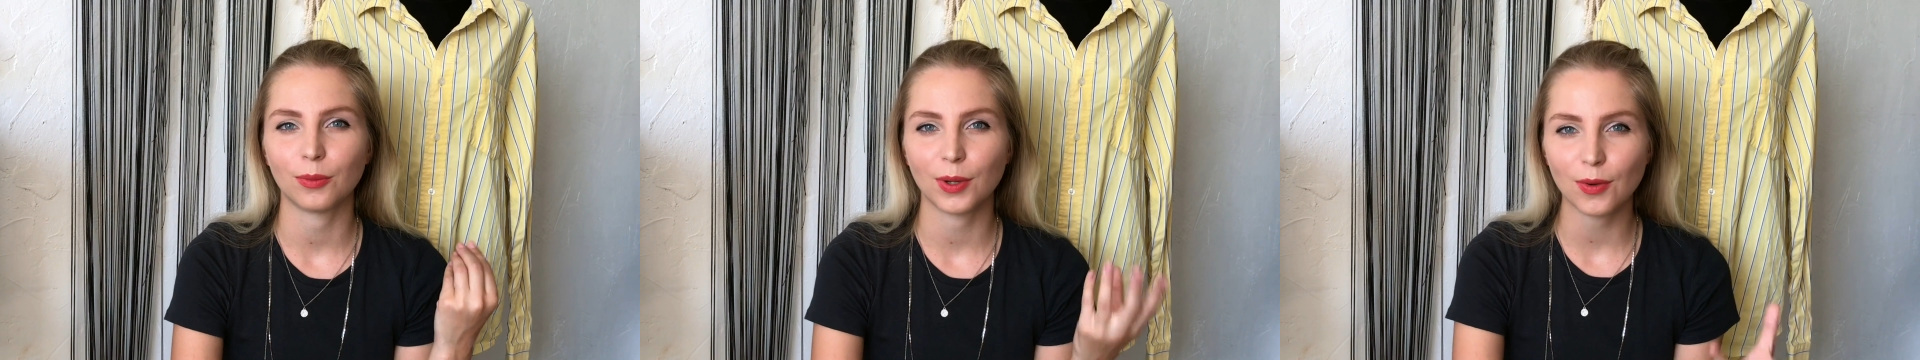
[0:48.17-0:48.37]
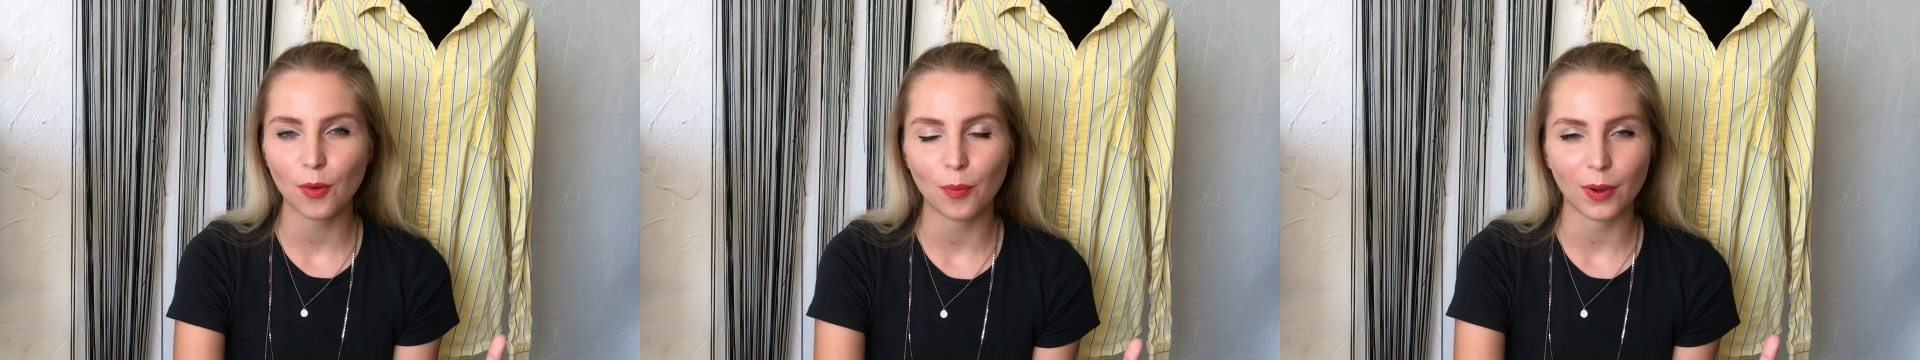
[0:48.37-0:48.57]
у
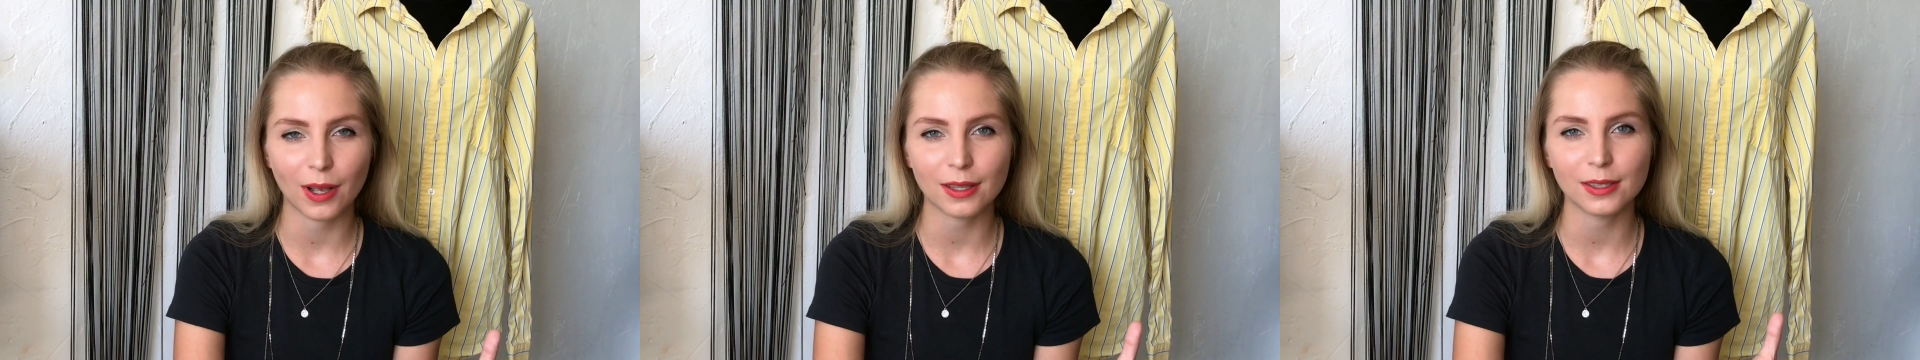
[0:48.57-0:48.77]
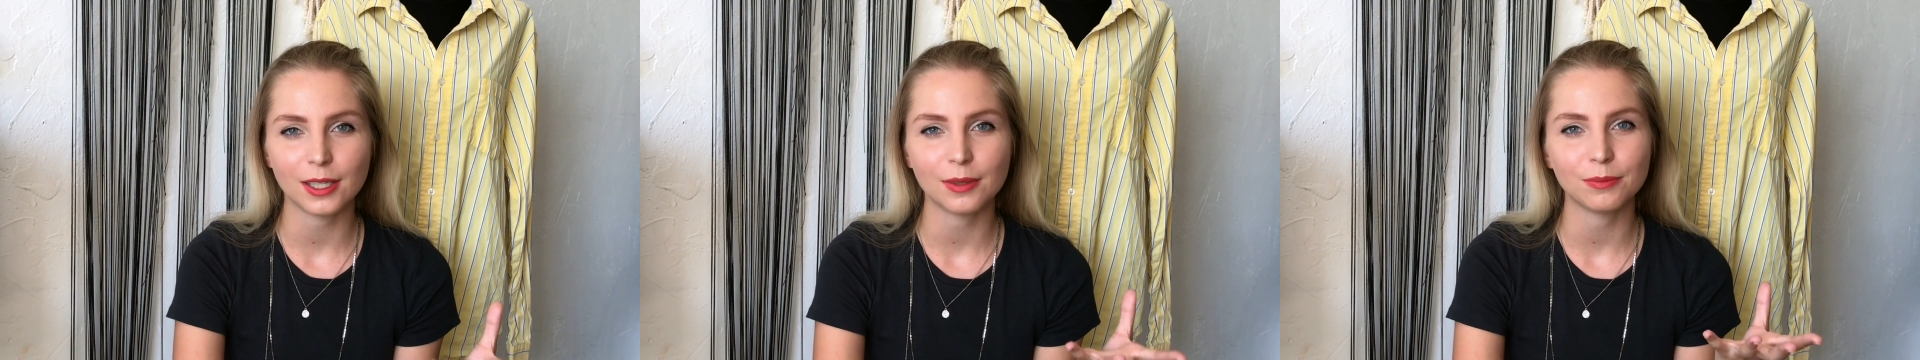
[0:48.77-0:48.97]
моего
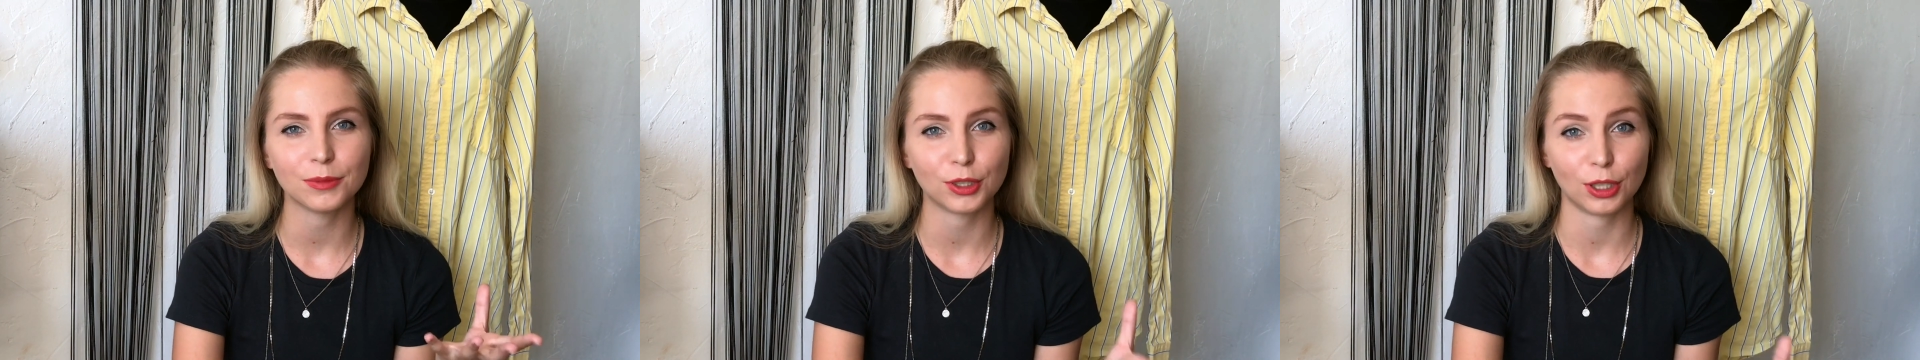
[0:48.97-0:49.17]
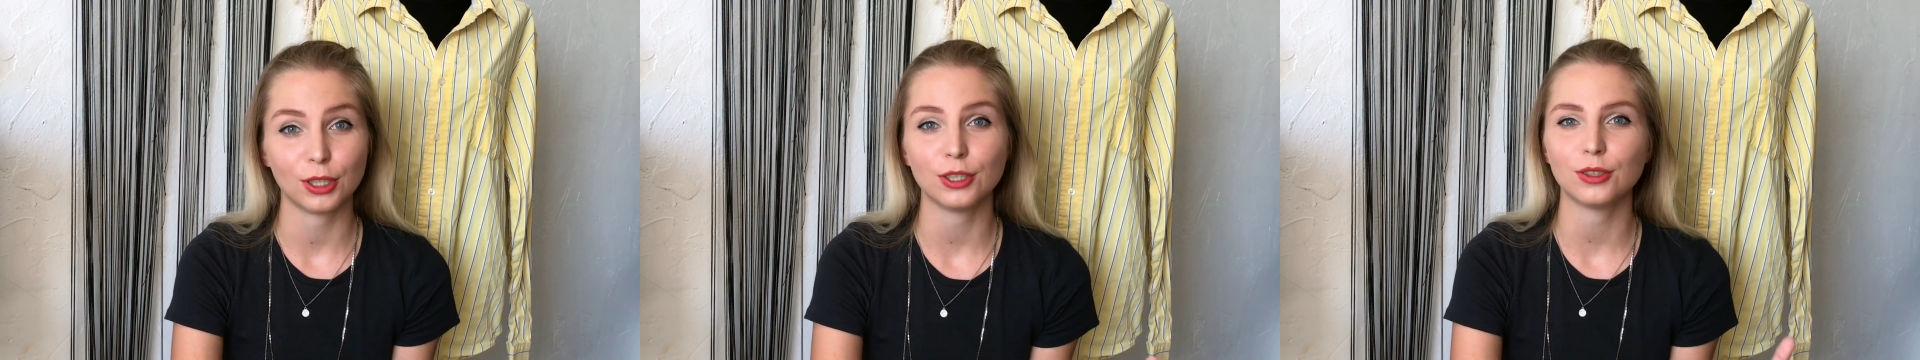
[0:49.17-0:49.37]
парня
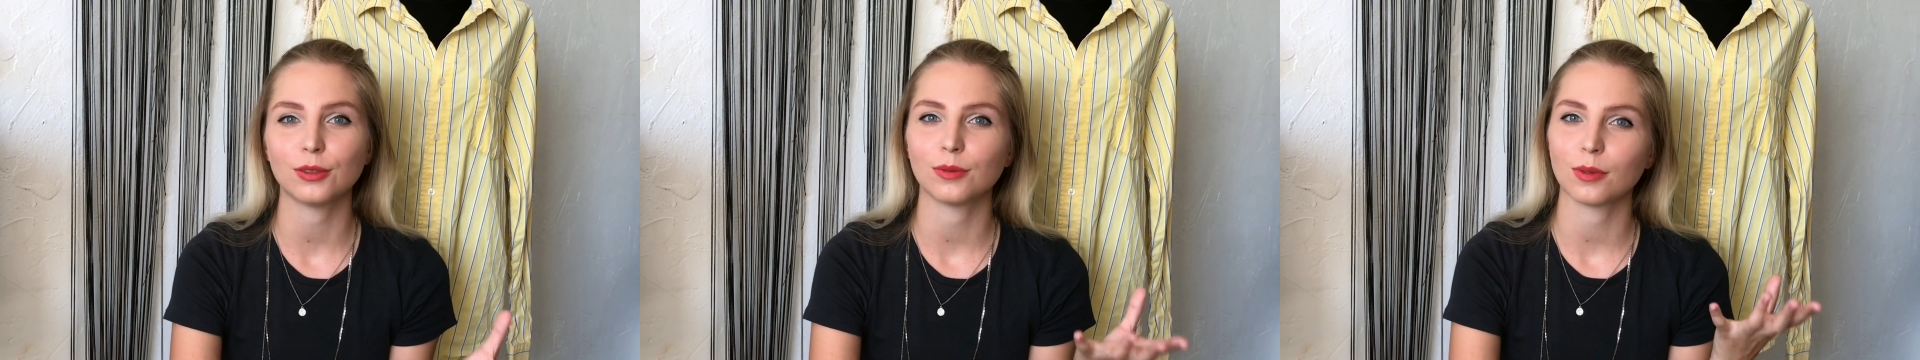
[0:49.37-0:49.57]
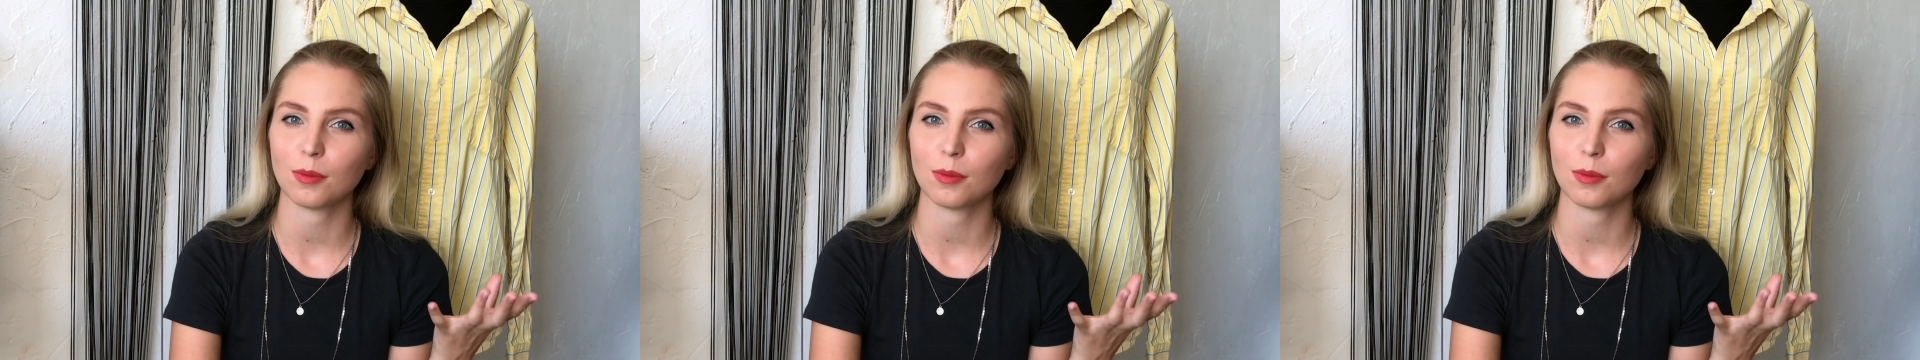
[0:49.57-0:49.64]
есть